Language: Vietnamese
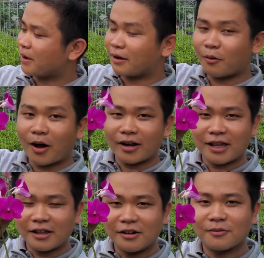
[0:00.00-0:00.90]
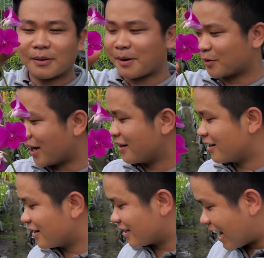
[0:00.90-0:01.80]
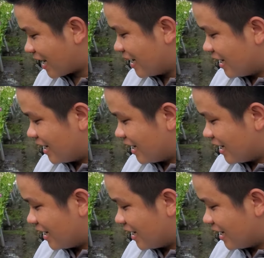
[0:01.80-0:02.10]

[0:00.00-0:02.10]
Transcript: mà hoa nó dễ thương và màu sắc nó rất là sáng